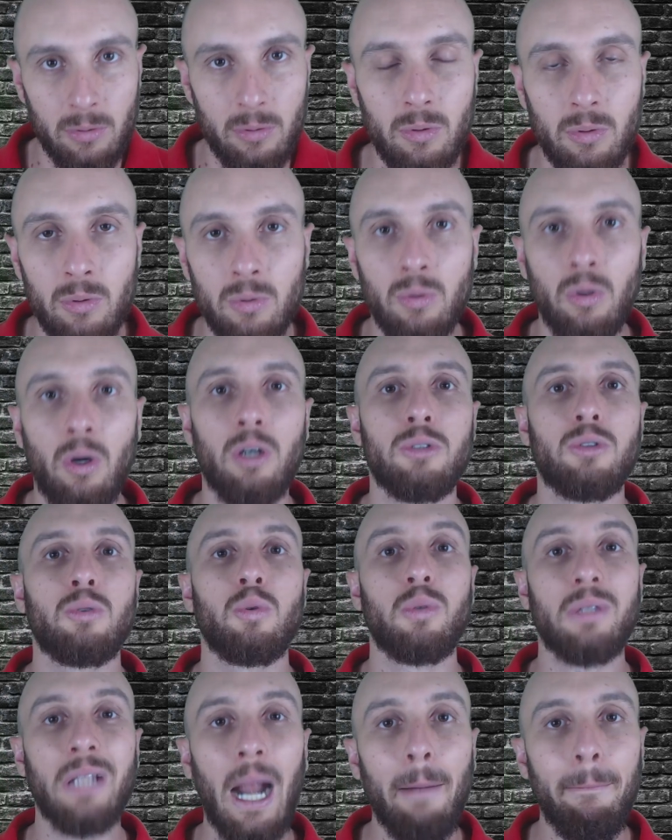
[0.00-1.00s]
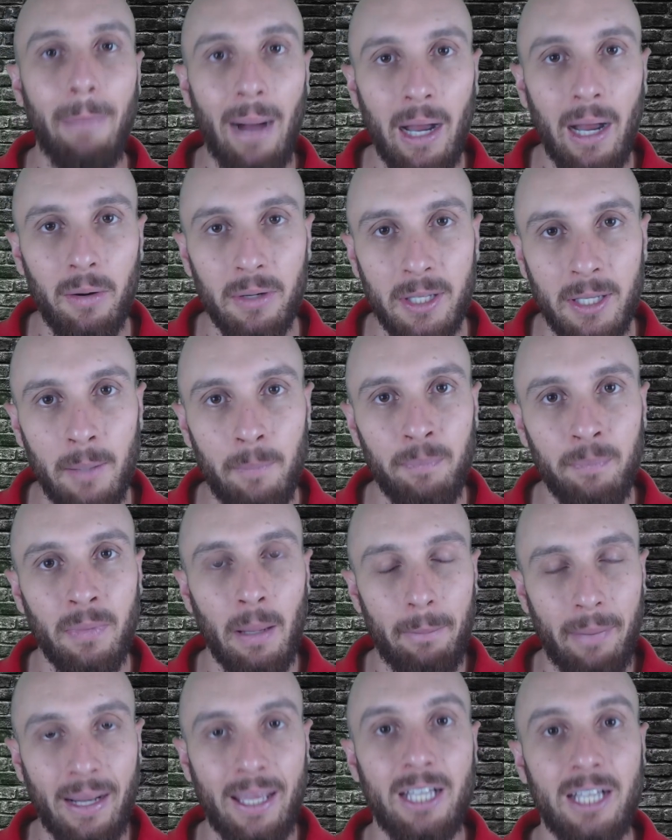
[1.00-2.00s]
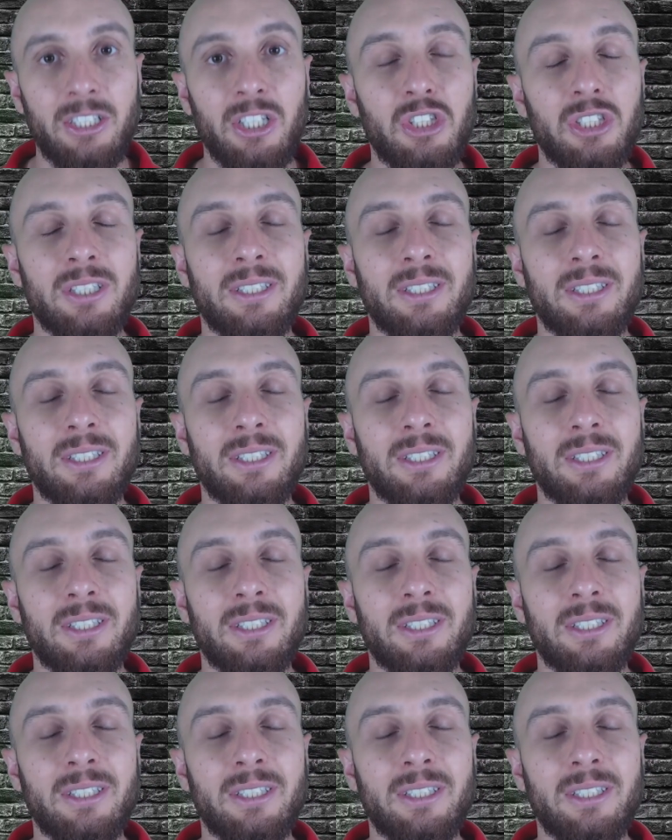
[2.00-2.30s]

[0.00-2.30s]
o nosso trabalho aqui para que a gente